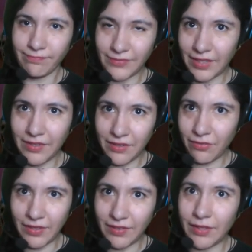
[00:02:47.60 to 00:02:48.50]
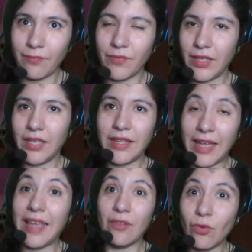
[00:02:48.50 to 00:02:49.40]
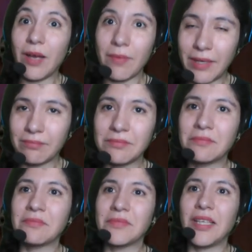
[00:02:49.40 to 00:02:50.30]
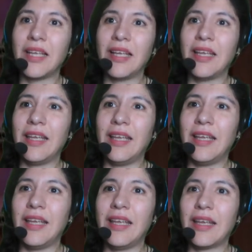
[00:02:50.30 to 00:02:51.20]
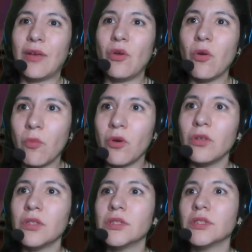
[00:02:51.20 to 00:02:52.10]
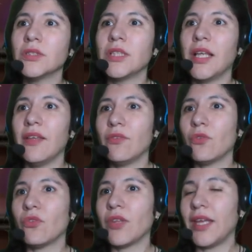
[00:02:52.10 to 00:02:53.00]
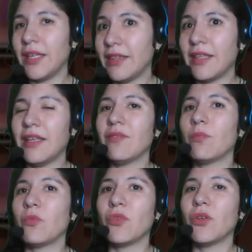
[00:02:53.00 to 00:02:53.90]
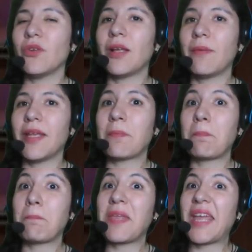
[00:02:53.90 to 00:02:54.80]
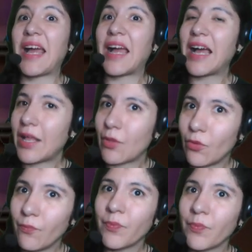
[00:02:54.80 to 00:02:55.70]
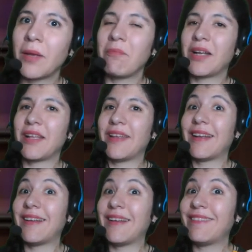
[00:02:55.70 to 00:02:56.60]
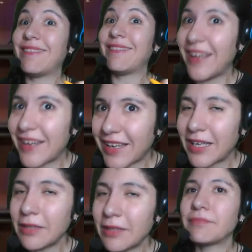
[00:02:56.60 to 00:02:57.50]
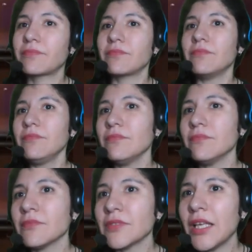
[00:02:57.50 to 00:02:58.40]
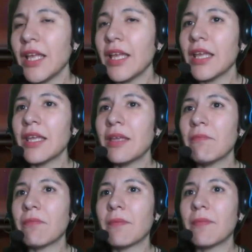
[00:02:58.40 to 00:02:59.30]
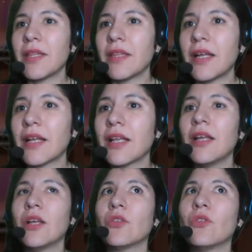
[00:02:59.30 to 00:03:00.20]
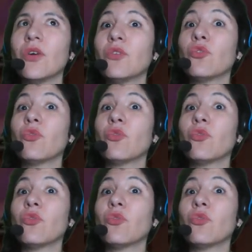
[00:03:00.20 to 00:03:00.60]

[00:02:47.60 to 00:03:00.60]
Así de fácil. Y de eso habla, de eh, cómo estos entes pudieron haber viajado para llegar a la Tierra e implementar todas sus